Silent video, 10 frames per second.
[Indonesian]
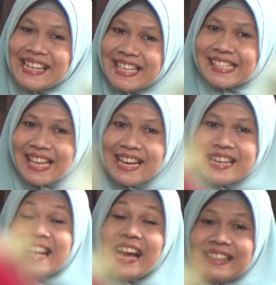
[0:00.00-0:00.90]
dengan
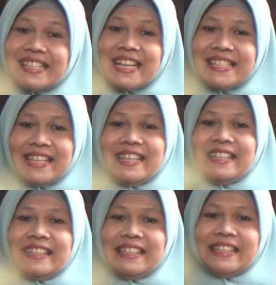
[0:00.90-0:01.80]
lisan dan hati
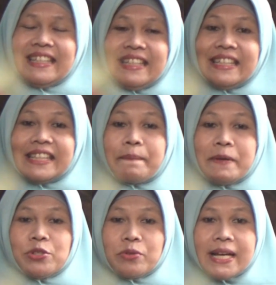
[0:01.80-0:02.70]
saja,
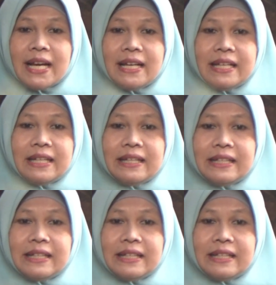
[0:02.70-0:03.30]
tapi juga